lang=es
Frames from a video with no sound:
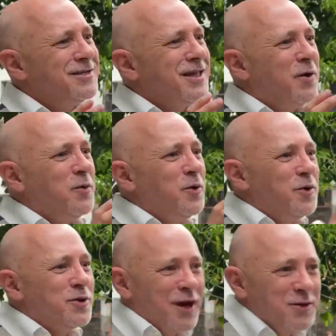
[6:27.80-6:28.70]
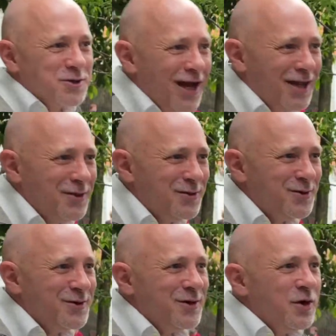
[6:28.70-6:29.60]
está uno trasnochando
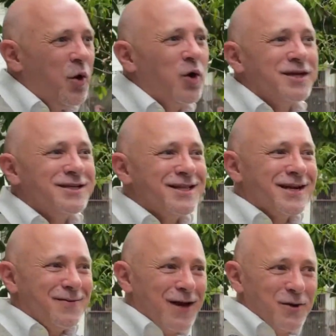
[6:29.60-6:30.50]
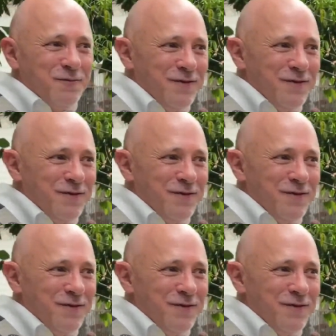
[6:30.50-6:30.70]
o que se trabaja los